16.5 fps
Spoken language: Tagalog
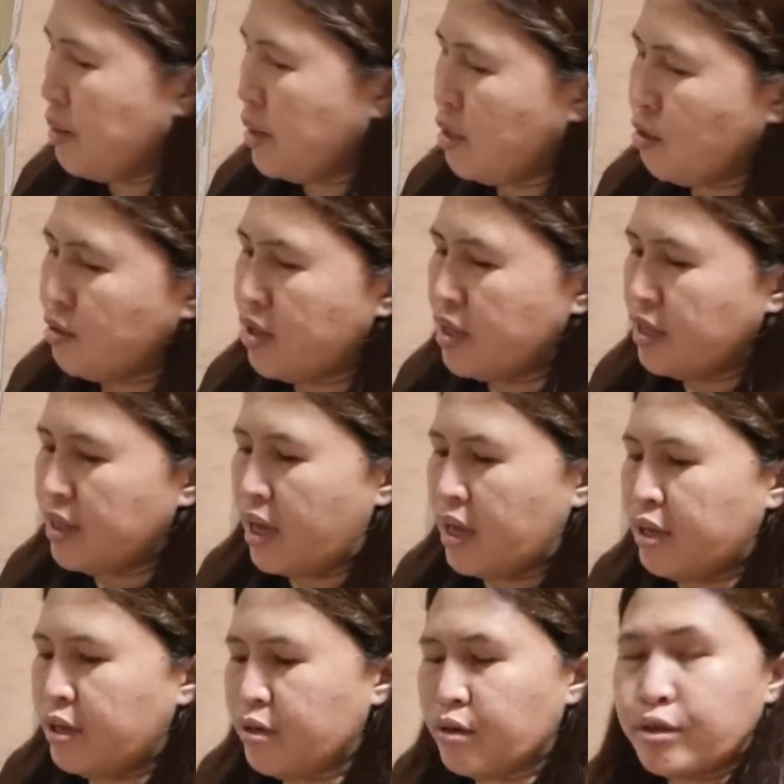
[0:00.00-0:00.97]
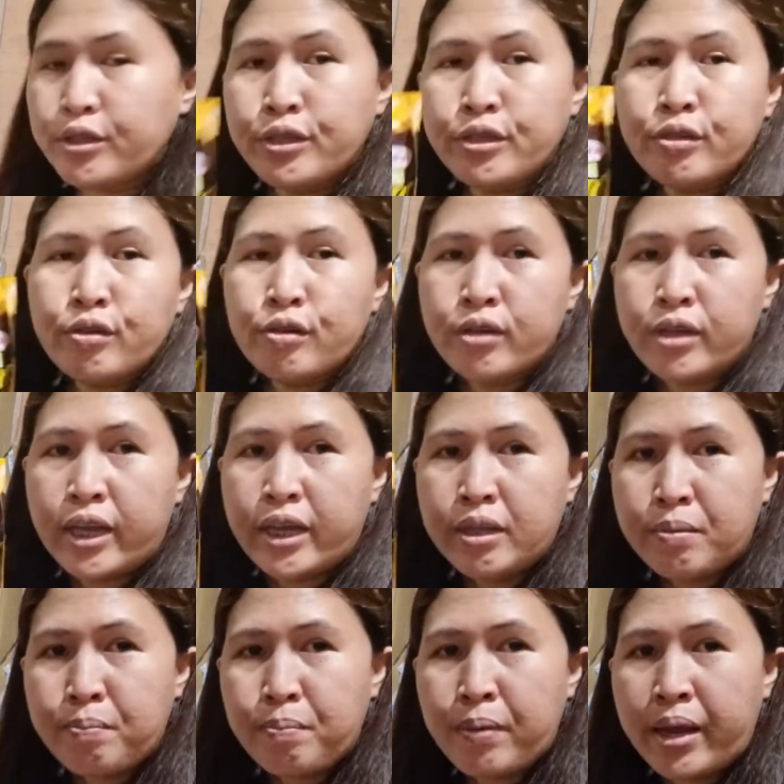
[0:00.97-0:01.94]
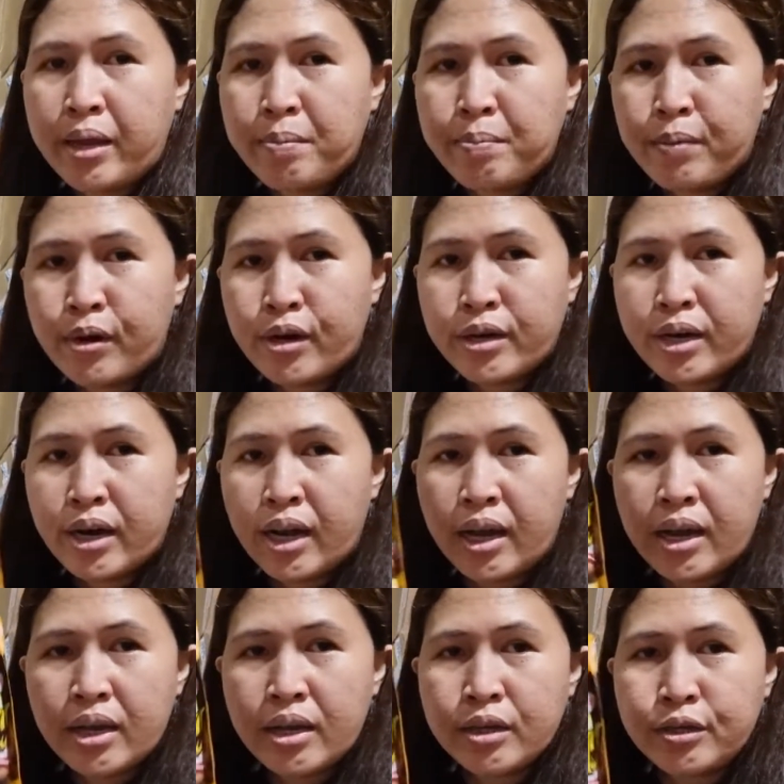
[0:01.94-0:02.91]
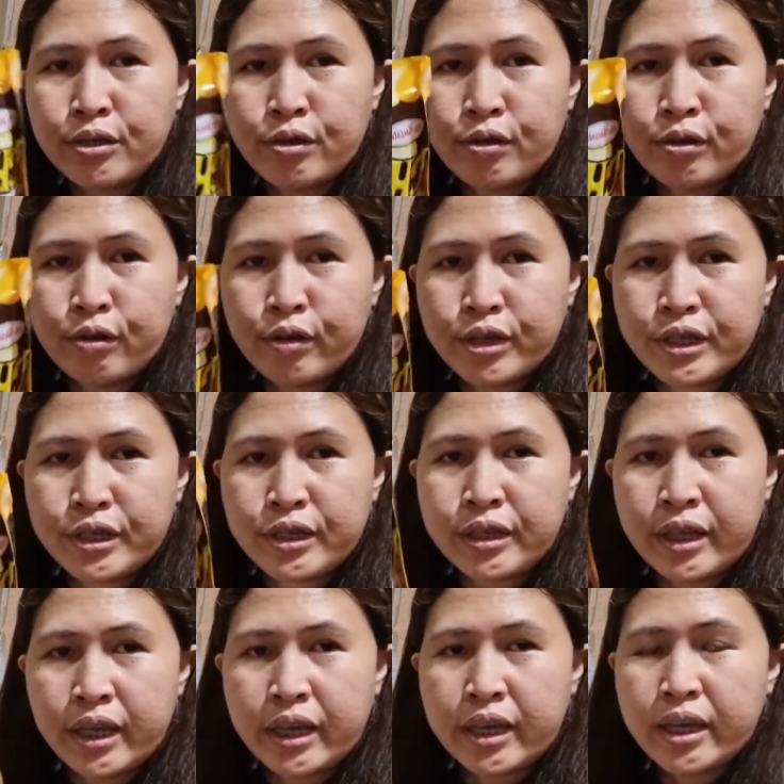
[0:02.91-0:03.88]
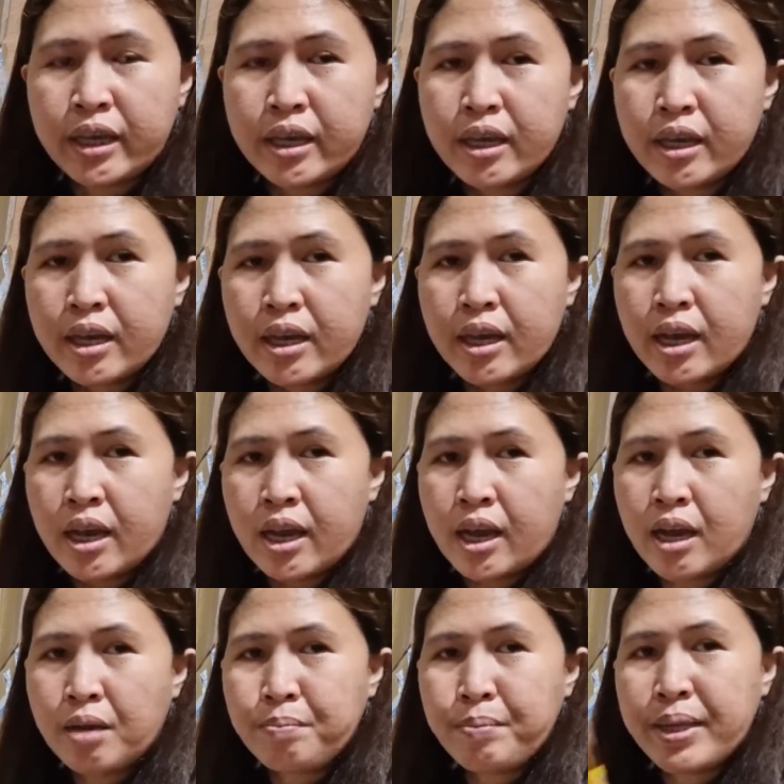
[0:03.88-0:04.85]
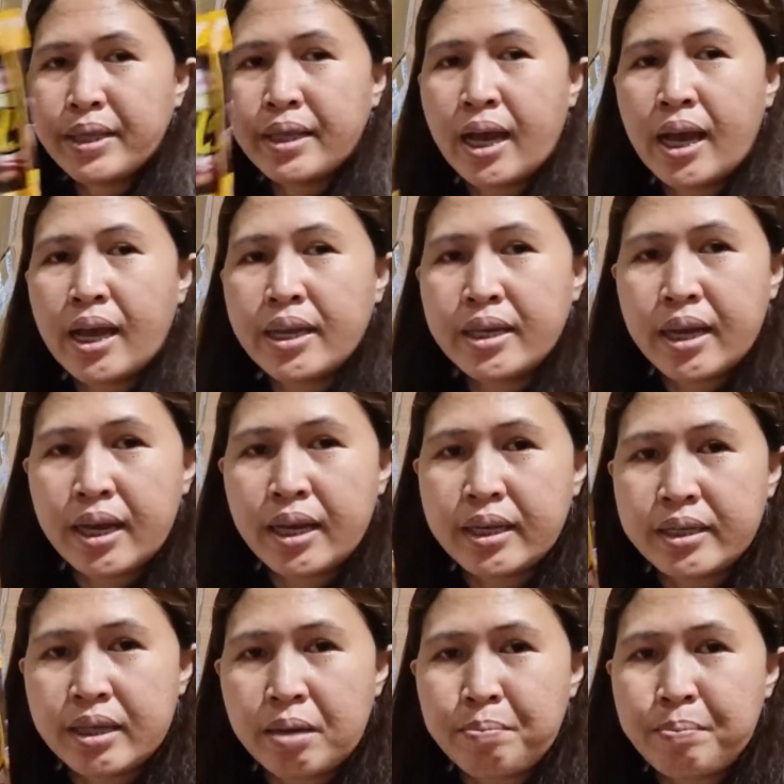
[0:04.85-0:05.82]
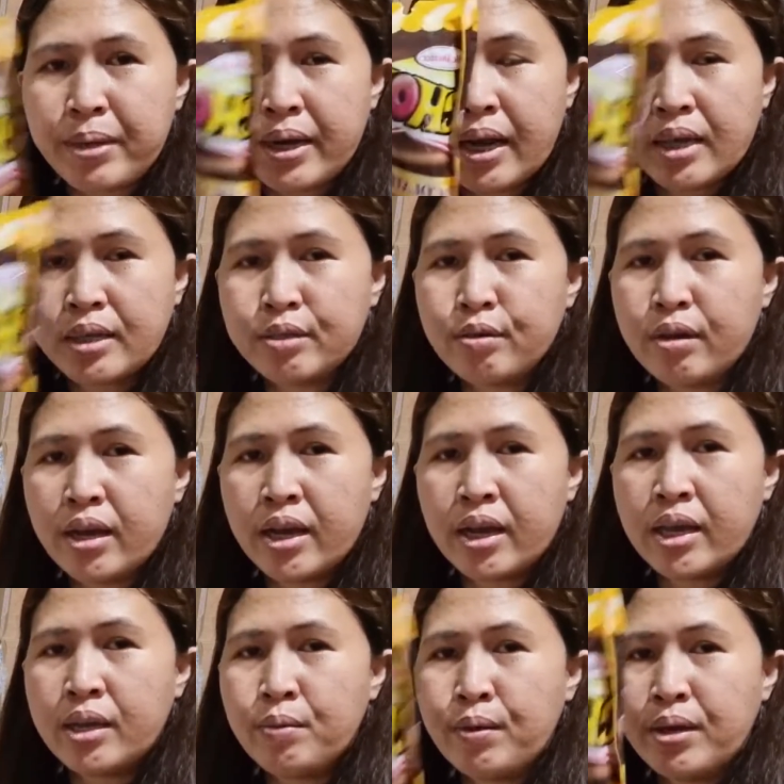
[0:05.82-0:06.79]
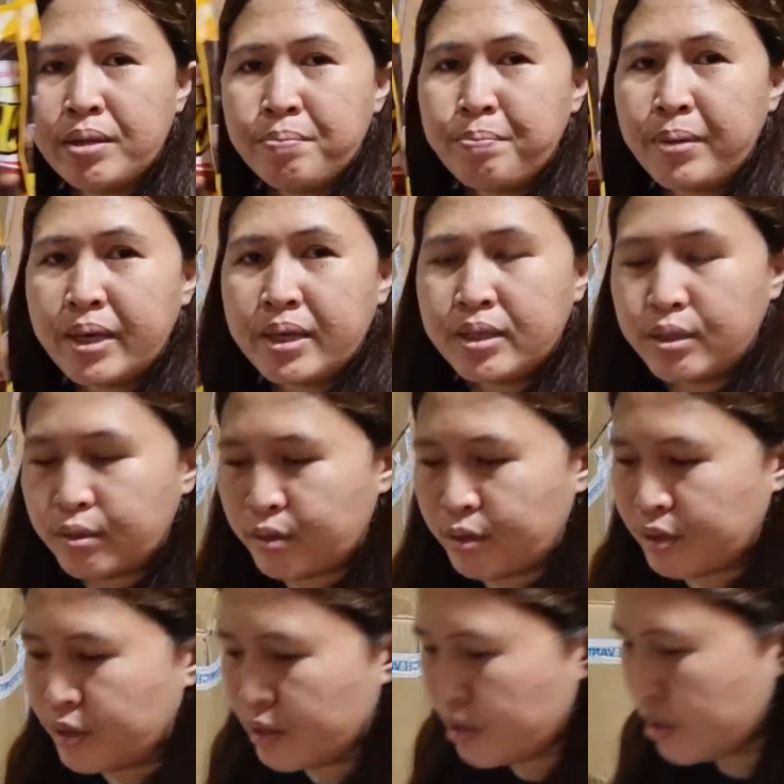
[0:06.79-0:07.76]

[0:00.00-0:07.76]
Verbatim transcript: meron din tayong chocolate flavor ng choco stick. Ang bentahan ng isang peraso ay 1 pesos.